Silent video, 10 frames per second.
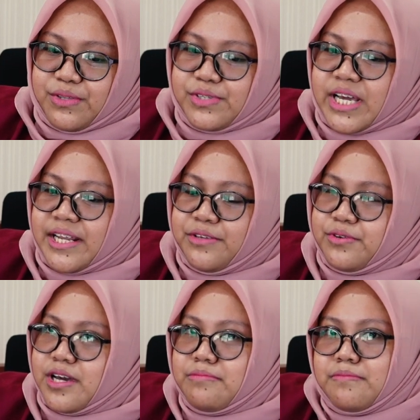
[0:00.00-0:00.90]
Terus ada
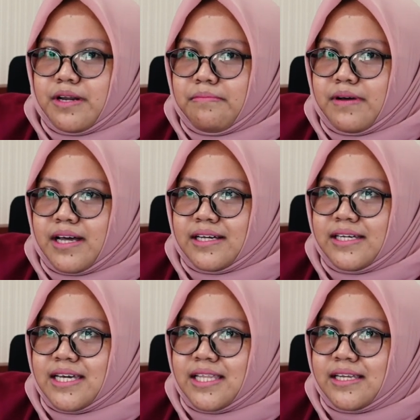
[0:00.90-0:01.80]
juga beberapa
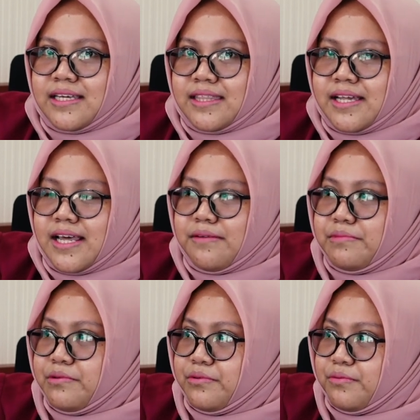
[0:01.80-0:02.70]
kegiatan kita dalam
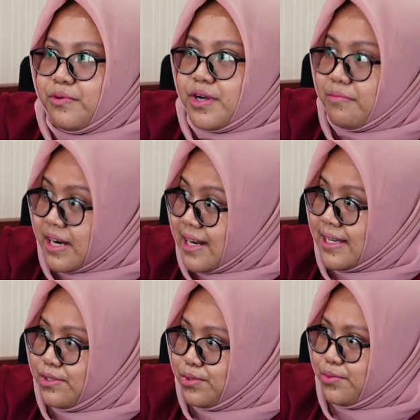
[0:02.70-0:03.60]
mendukung program
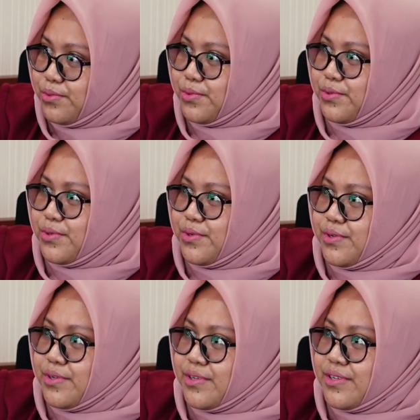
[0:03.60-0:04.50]
Kalaju.
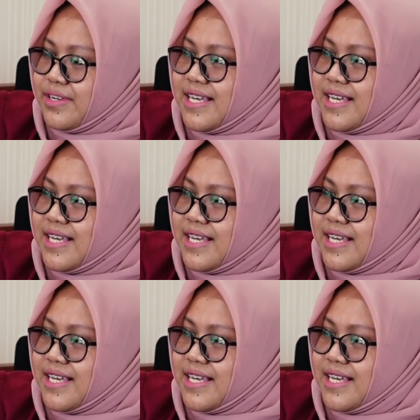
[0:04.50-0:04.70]
Oh iya.